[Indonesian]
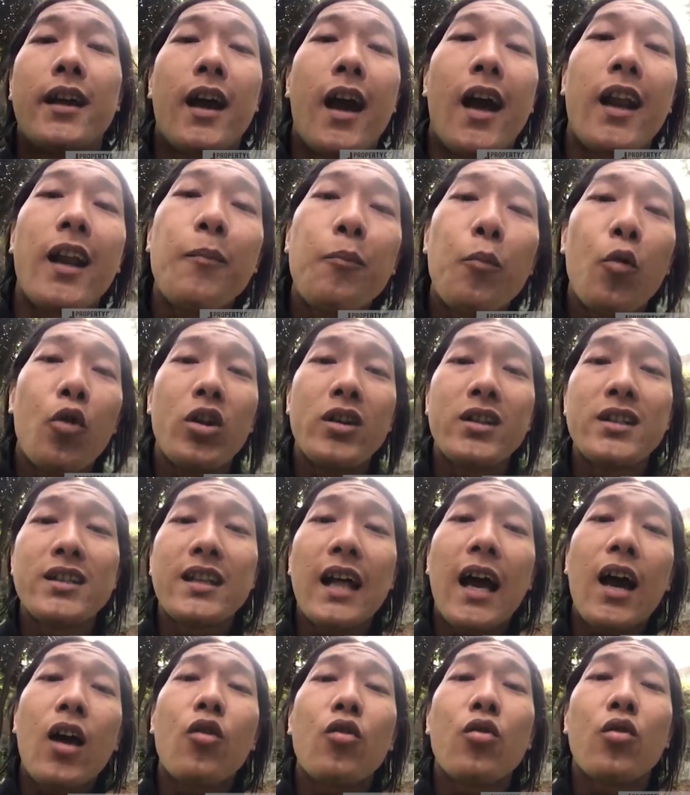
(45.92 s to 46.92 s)
karena polisi
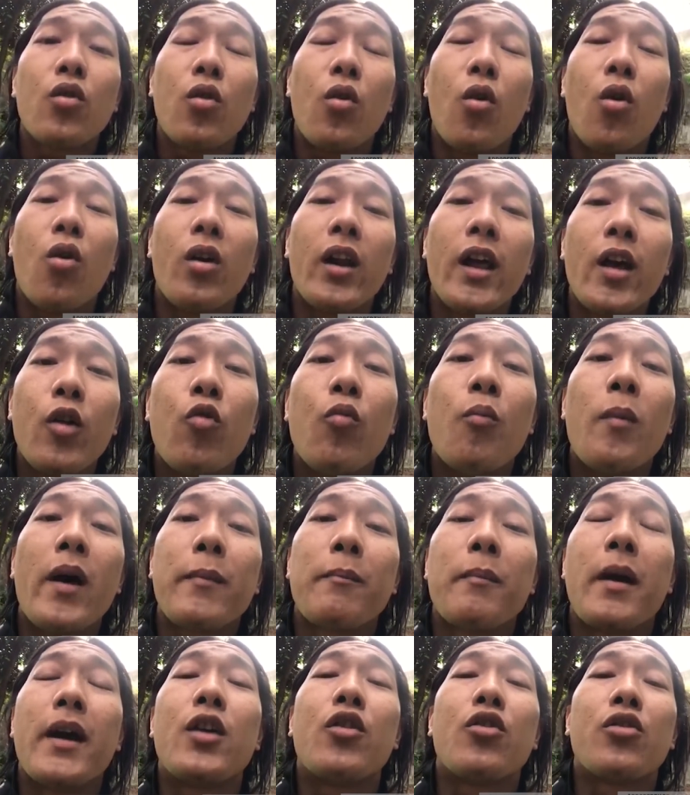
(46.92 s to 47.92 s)
takut oleh
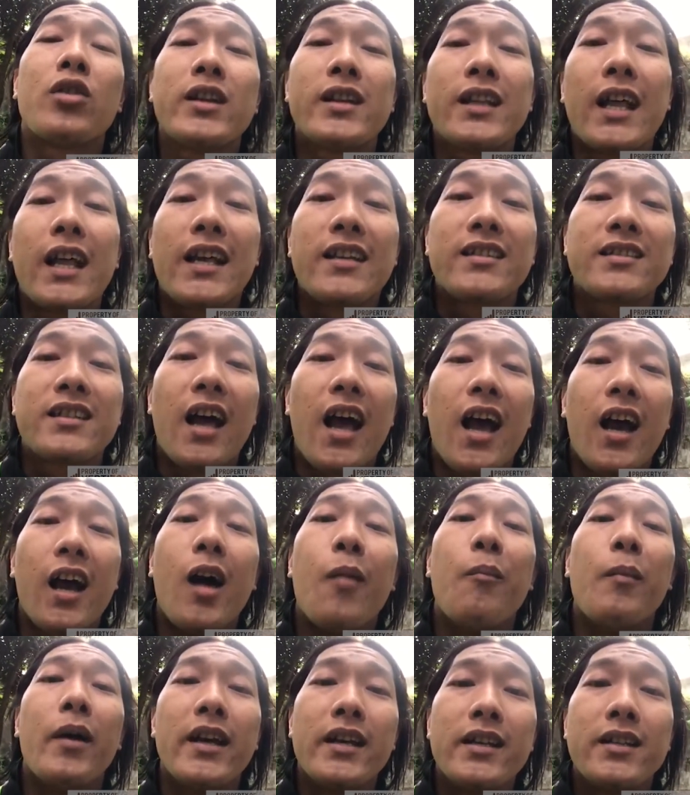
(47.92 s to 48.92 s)
umat mayoritas
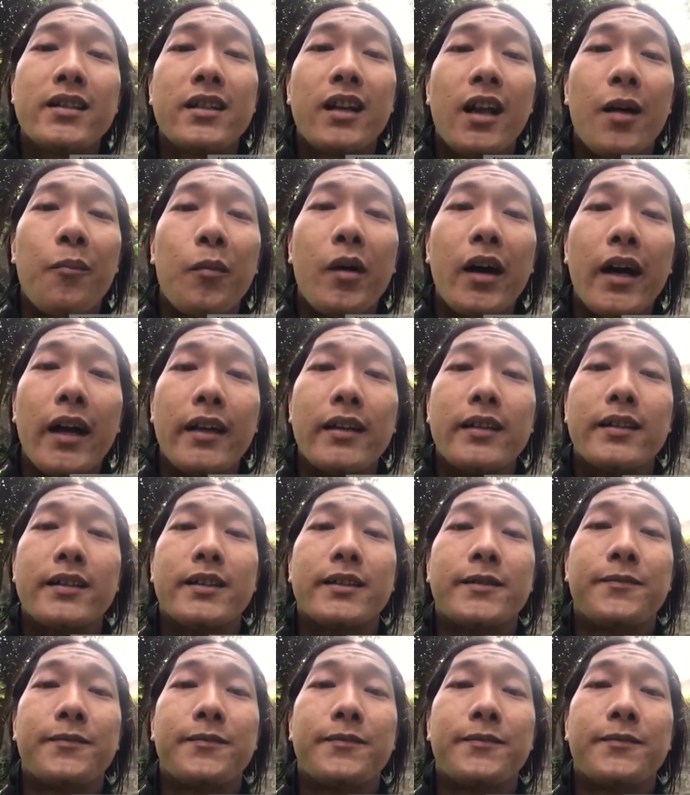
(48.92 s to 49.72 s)
agama Islam guys